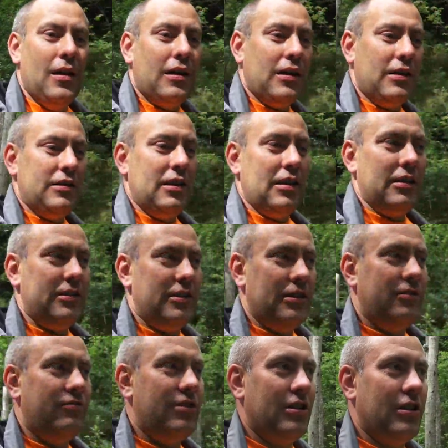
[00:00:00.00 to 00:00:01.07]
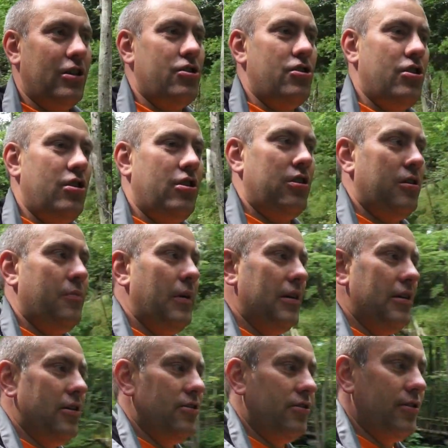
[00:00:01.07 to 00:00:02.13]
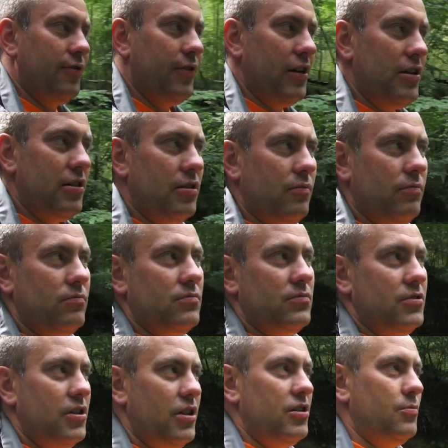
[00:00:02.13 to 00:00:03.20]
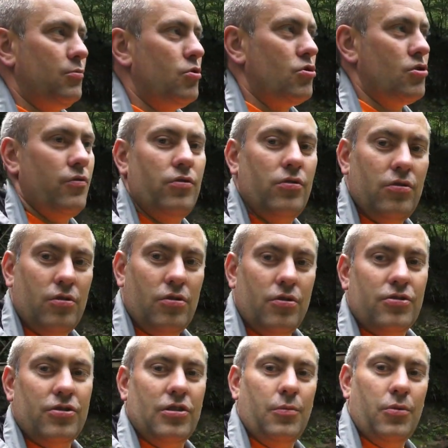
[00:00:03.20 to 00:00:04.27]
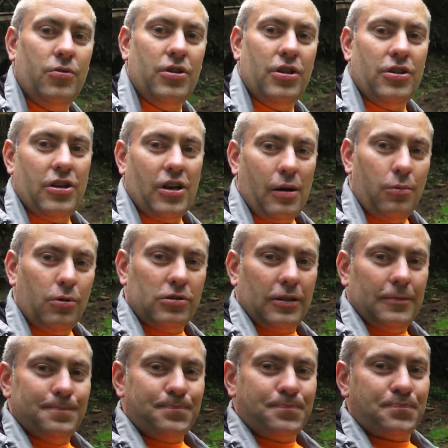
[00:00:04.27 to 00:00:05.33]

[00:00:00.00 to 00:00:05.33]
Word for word: Хотя здесь все клещи не больны энцефалитом, за этим тоже ведется наблюдение и работа.